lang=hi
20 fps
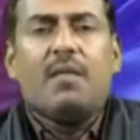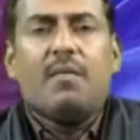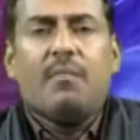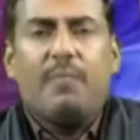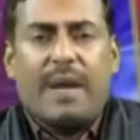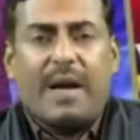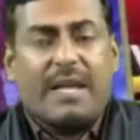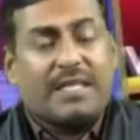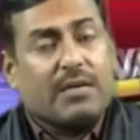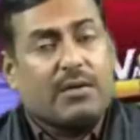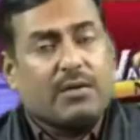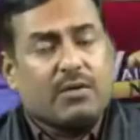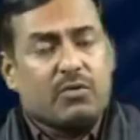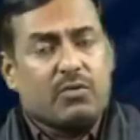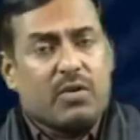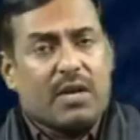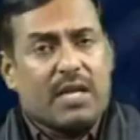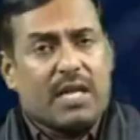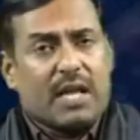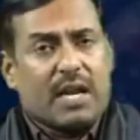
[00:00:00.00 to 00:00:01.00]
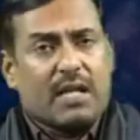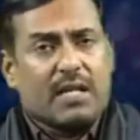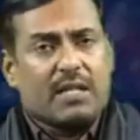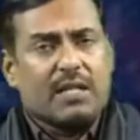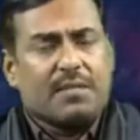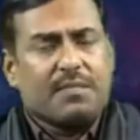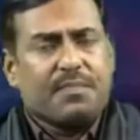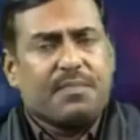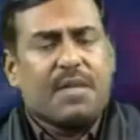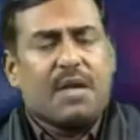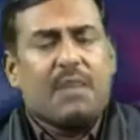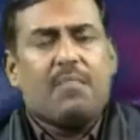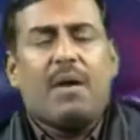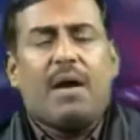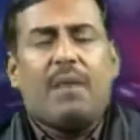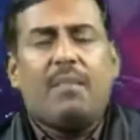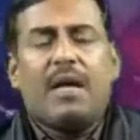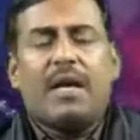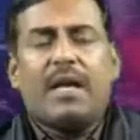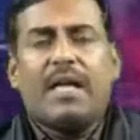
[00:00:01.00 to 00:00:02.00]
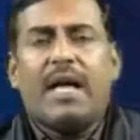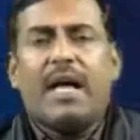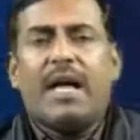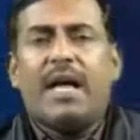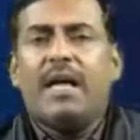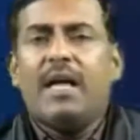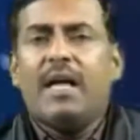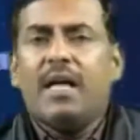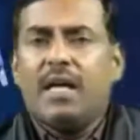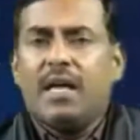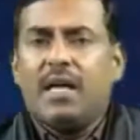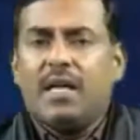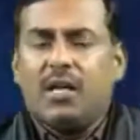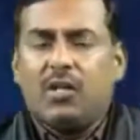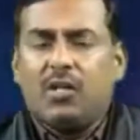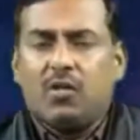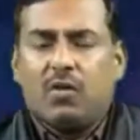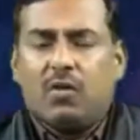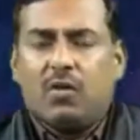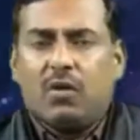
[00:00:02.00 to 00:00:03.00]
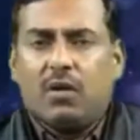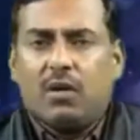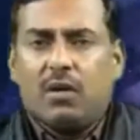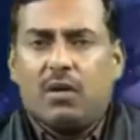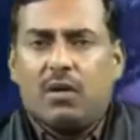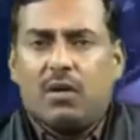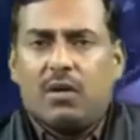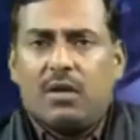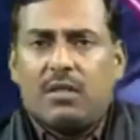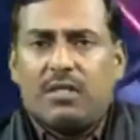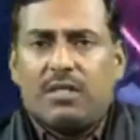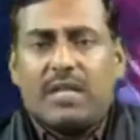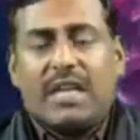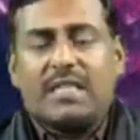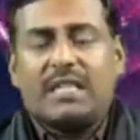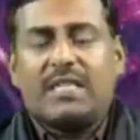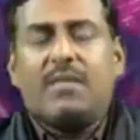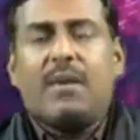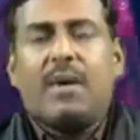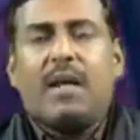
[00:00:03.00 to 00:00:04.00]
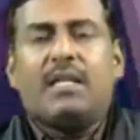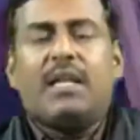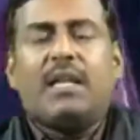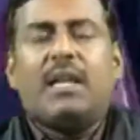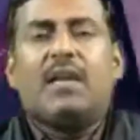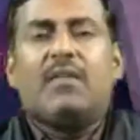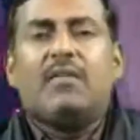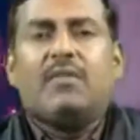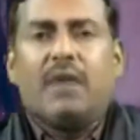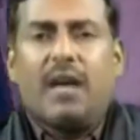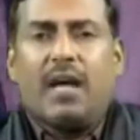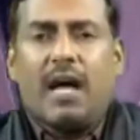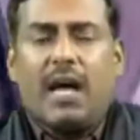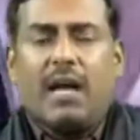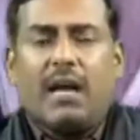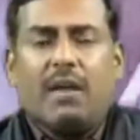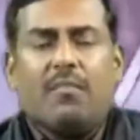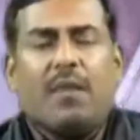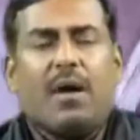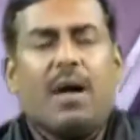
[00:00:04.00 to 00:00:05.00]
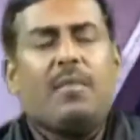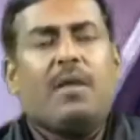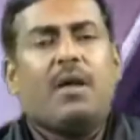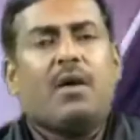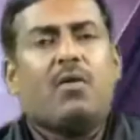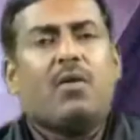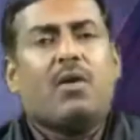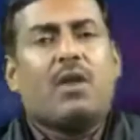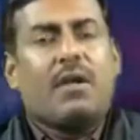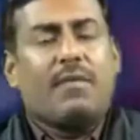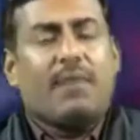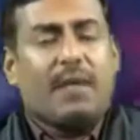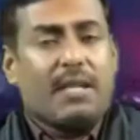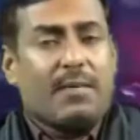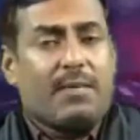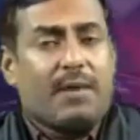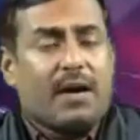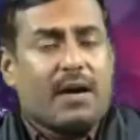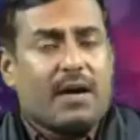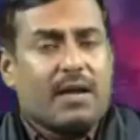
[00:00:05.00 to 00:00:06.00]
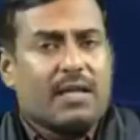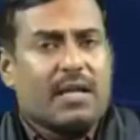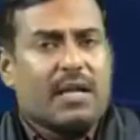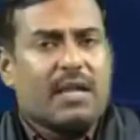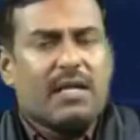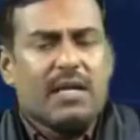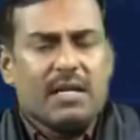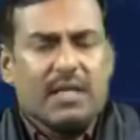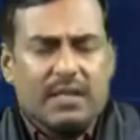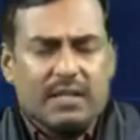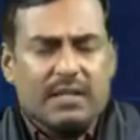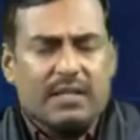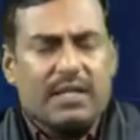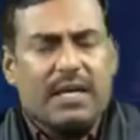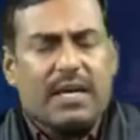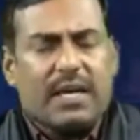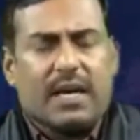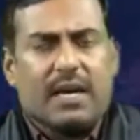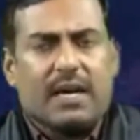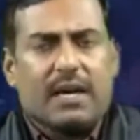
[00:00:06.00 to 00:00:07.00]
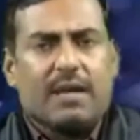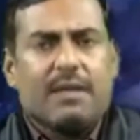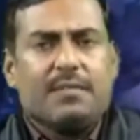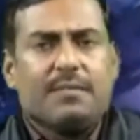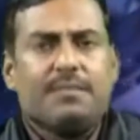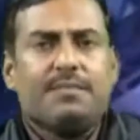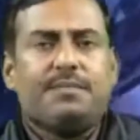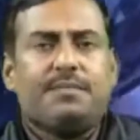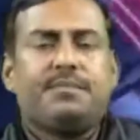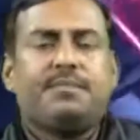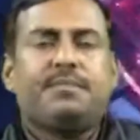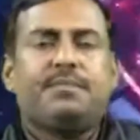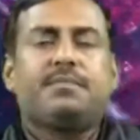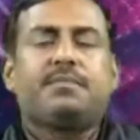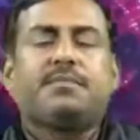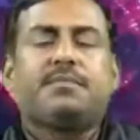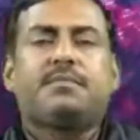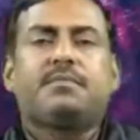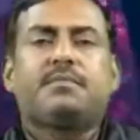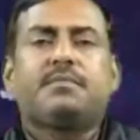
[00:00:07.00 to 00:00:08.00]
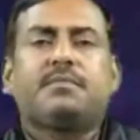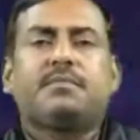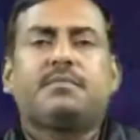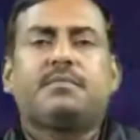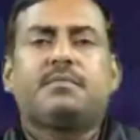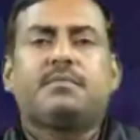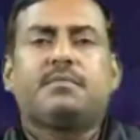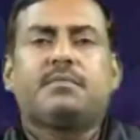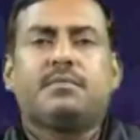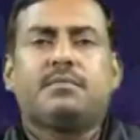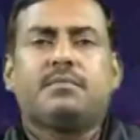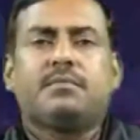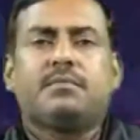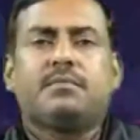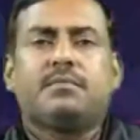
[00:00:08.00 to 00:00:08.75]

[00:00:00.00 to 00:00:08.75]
जाति की है वहीं एनडीआरएफ के जवानों ने आरोप लगाया है कि लाठी चटकाई जा रही थी और लाठी के दम पर पैसा वसूला जा रहा था अब मामला क्या है ये तो